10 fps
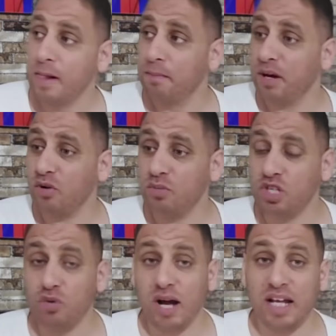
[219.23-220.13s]
بروا
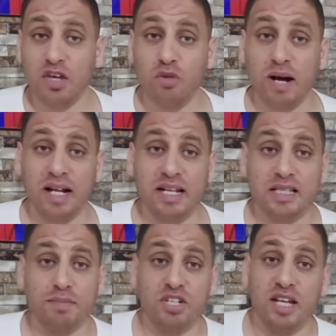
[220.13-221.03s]
مشيو احكيوا مع
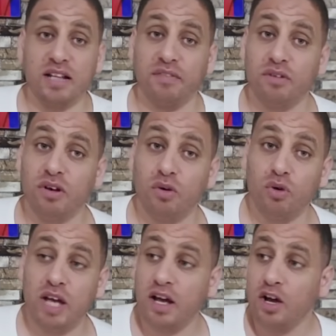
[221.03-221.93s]
ناس باش يدفعوا يا
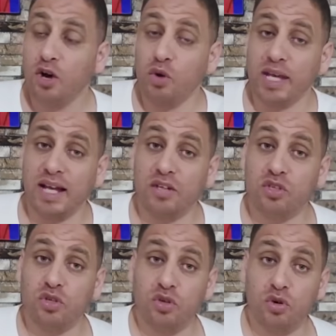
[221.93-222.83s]
خويا
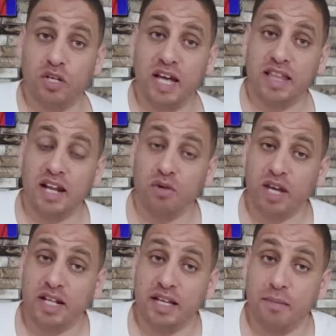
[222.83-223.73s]
ويخلصوا ديون هذا لو
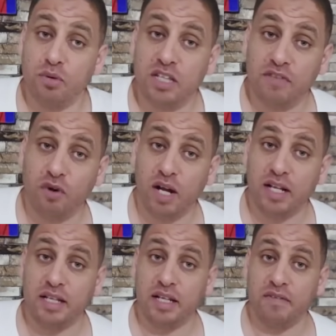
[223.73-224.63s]
كان تحبوا تدافعوا على
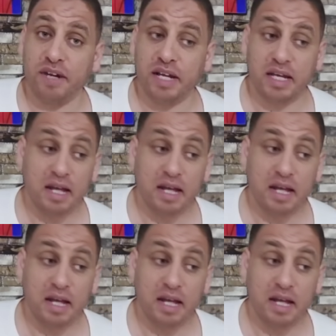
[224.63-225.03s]
النادي الافريقي